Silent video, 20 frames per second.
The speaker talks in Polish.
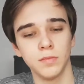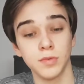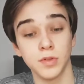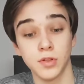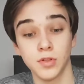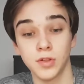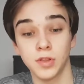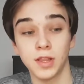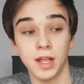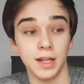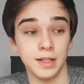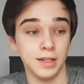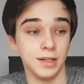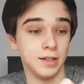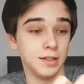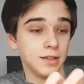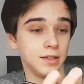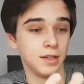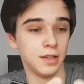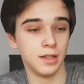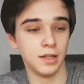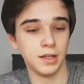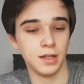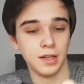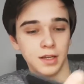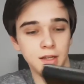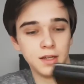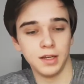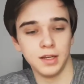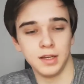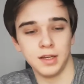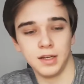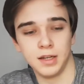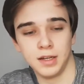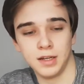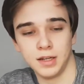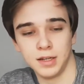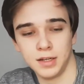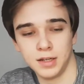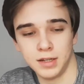przeczytania. E,
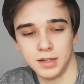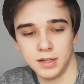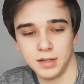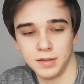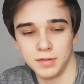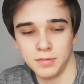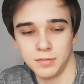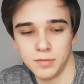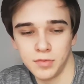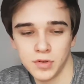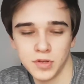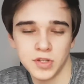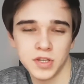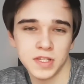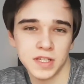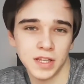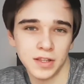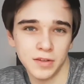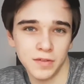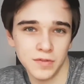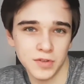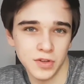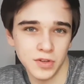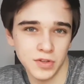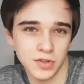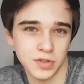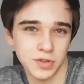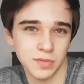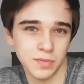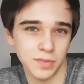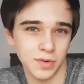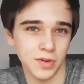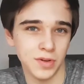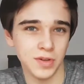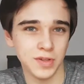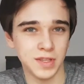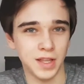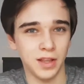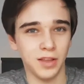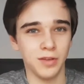muszę się za to wziąć, bo
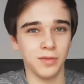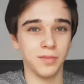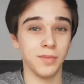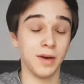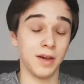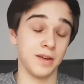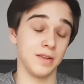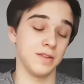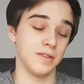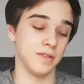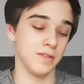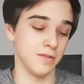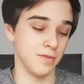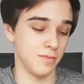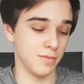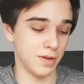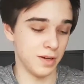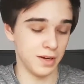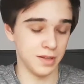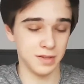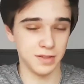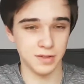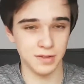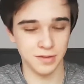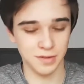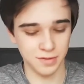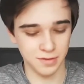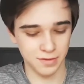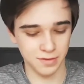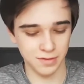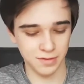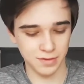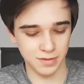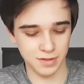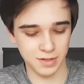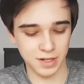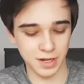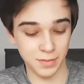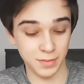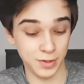ostatnio bardzo, bardzo
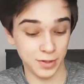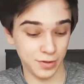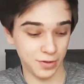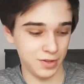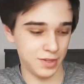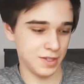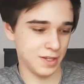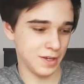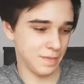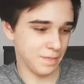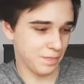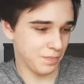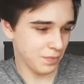źle mi to idzie.